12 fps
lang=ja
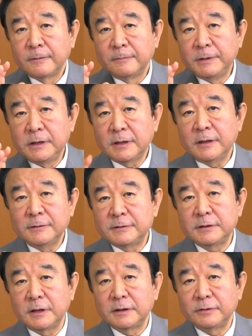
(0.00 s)
民間
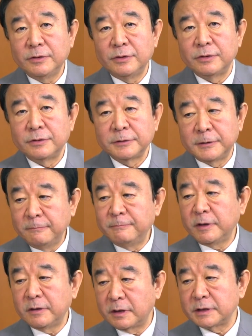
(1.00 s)
時代の現
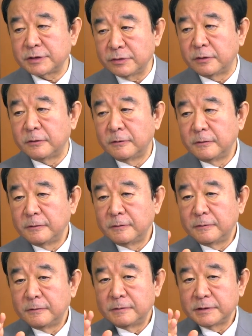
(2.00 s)
場の話を
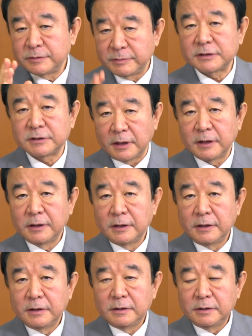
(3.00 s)
しました、
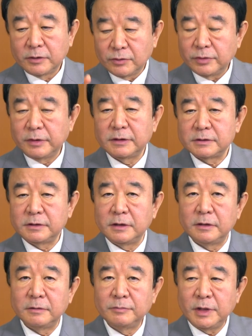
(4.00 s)
はい、でこれはです
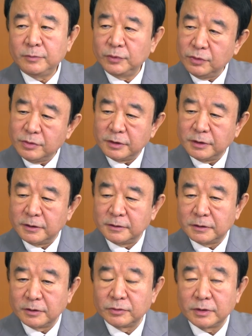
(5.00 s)
ね、前もどっかで言っ
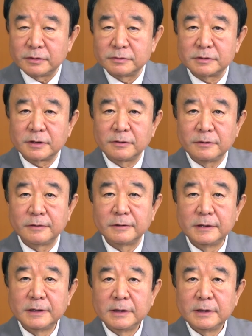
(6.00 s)
たことあるんですけど、